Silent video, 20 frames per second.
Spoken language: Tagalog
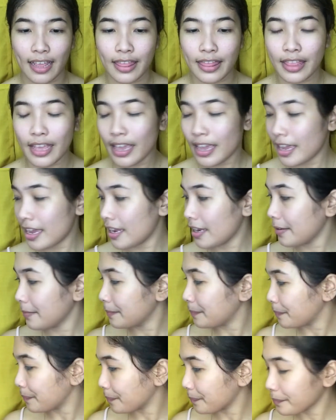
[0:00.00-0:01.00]
And then,
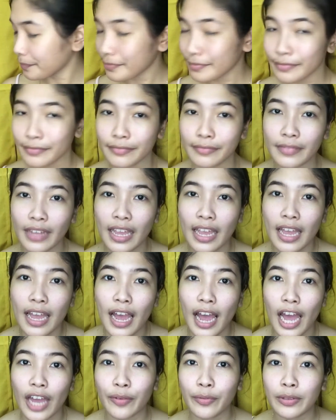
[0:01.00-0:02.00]

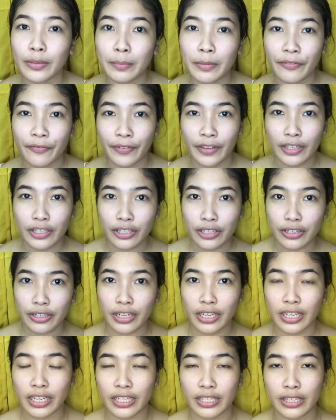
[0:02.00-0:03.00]
I will be
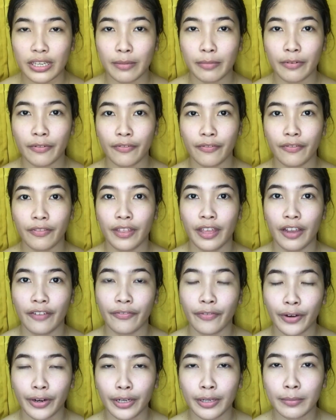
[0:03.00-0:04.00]
featuring some of the
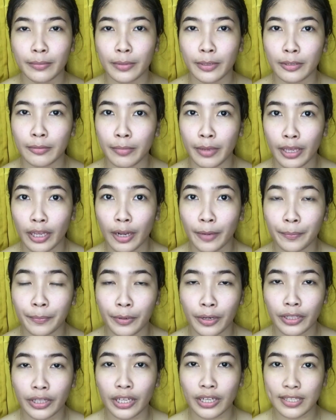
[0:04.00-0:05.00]
affordable makeup
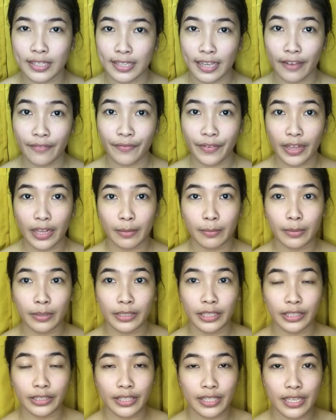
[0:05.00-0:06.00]
products na available
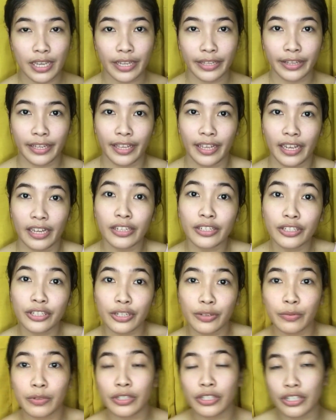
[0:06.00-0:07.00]
dito sa ating country
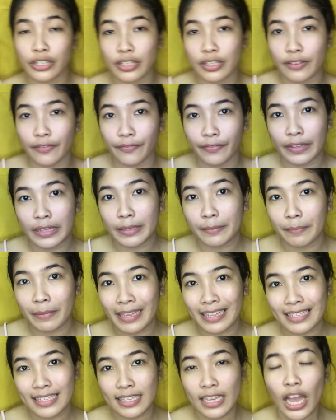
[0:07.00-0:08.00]
which is the
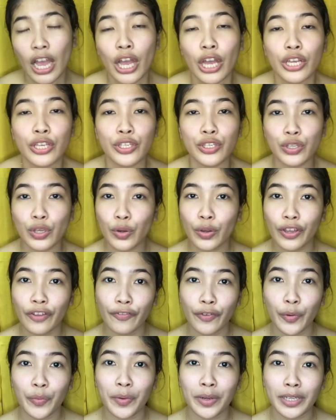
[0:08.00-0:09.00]
Philippines. So if
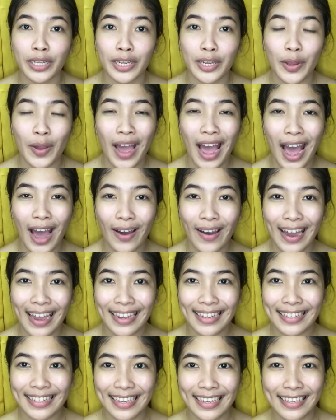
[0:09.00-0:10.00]
you wanna know how
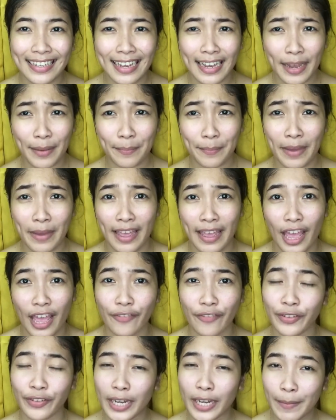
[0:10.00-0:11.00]
I did my
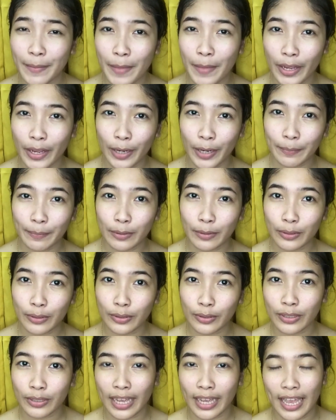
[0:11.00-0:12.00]
everyday makeup
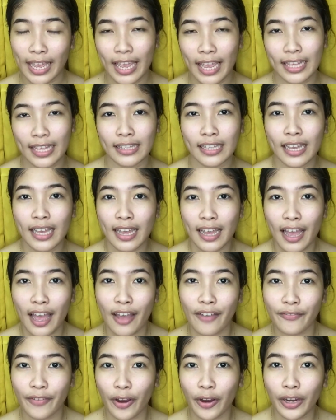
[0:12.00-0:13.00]
look and
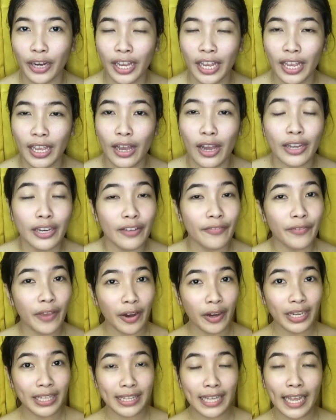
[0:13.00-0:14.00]
a very on a
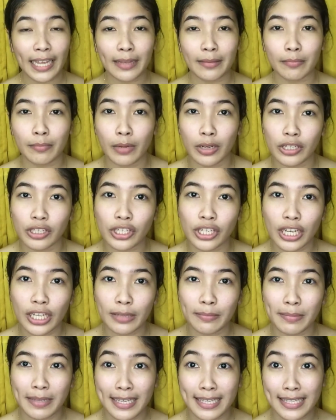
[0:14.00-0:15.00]
very tight budget,
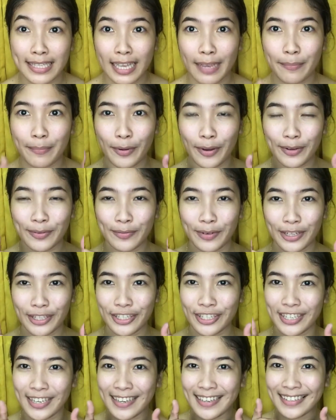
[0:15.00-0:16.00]
please keep on
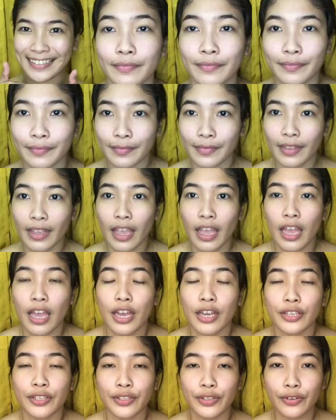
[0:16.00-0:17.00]
watching.
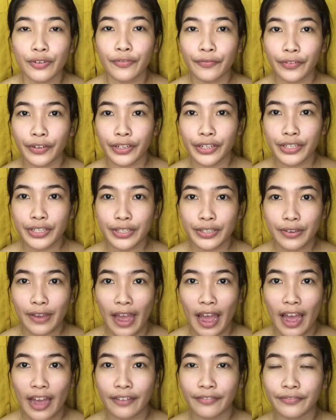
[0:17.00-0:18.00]
So first, you
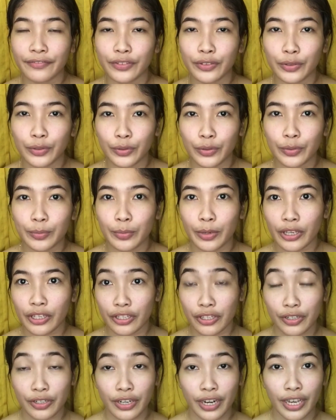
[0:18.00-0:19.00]
have to
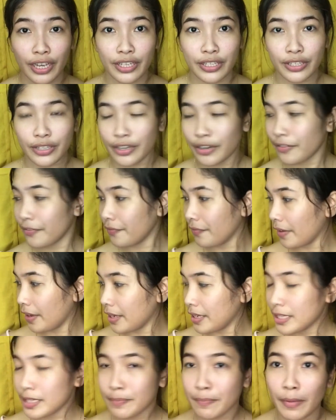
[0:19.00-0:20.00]
moisturize your
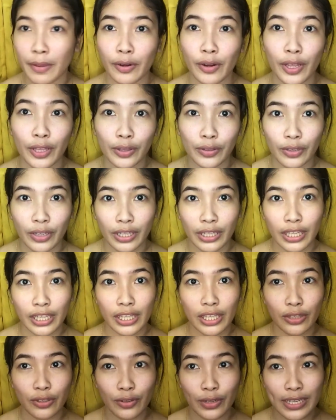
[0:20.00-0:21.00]
face. Pero ito, hindi
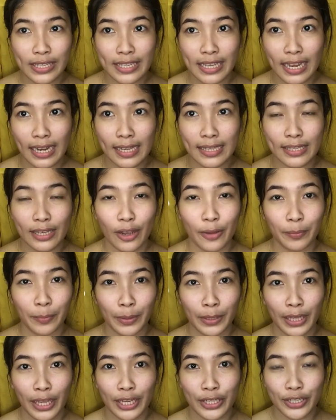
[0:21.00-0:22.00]
na to kasali sa
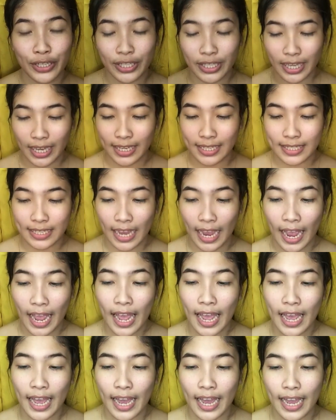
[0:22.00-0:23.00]
computation guys ha.
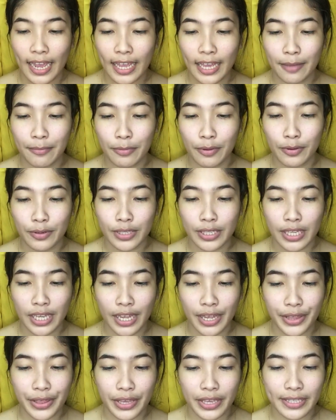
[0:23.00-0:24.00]
I am
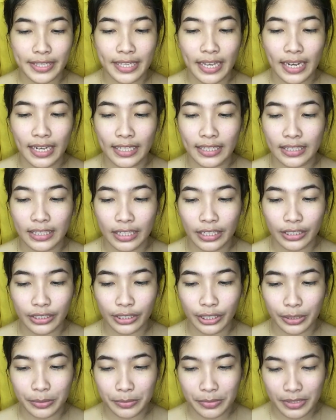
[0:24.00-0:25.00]
using the Celotech
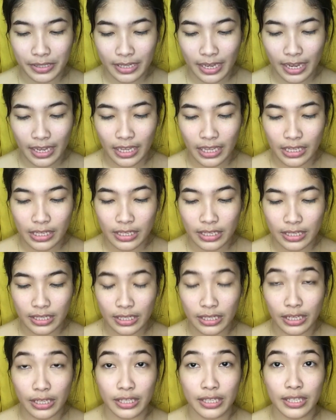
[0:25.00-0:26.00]
Dermascience na
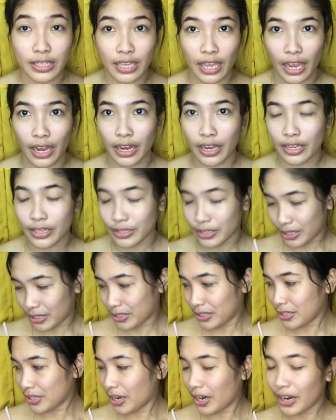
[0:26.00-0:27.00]
sunscare,
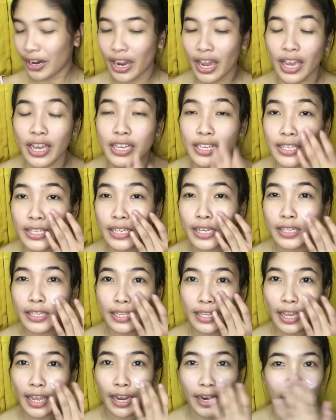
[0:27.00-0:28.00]
sunscare,
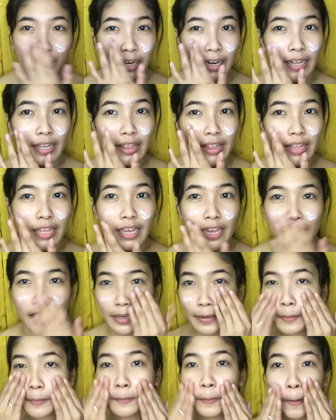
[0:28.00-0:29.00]
sun care and
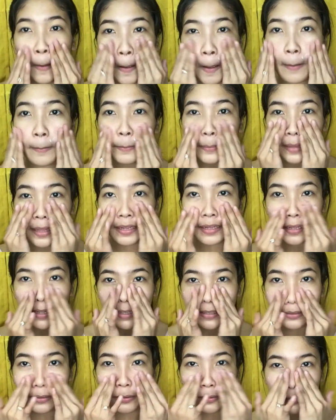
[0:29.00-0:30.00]
then
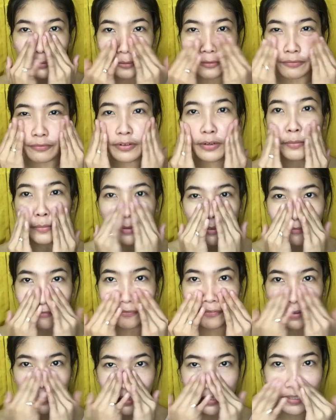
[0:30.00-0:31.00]
apply it all over my
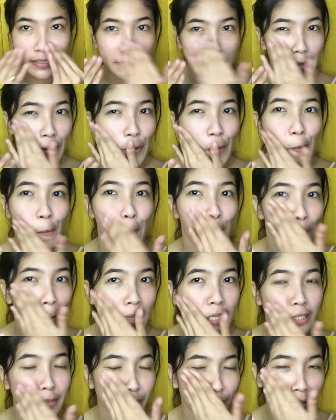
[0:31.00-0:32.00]
face.
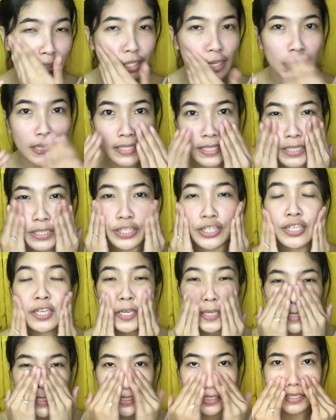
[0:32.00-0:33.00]
Especially sa
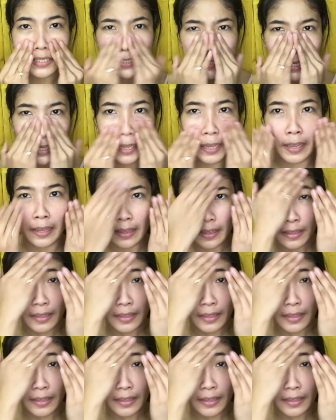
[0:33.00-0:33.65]
cheeks kasi